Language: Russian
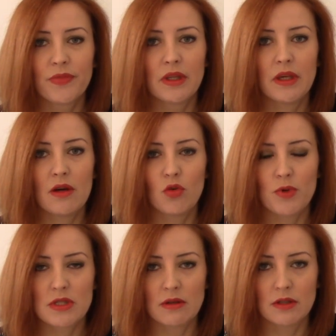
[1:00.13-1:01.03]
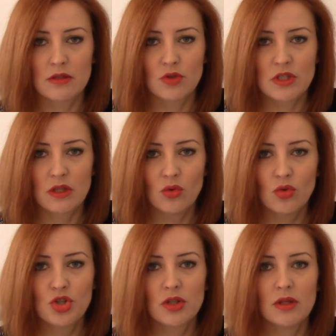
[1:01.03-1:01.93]
Я его поставила на свой
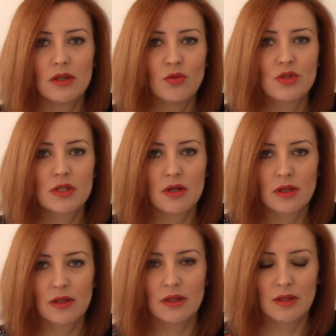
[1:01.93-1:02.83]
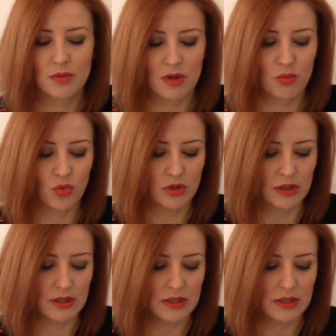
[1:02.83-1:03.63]
станочек и усердно над ним работала,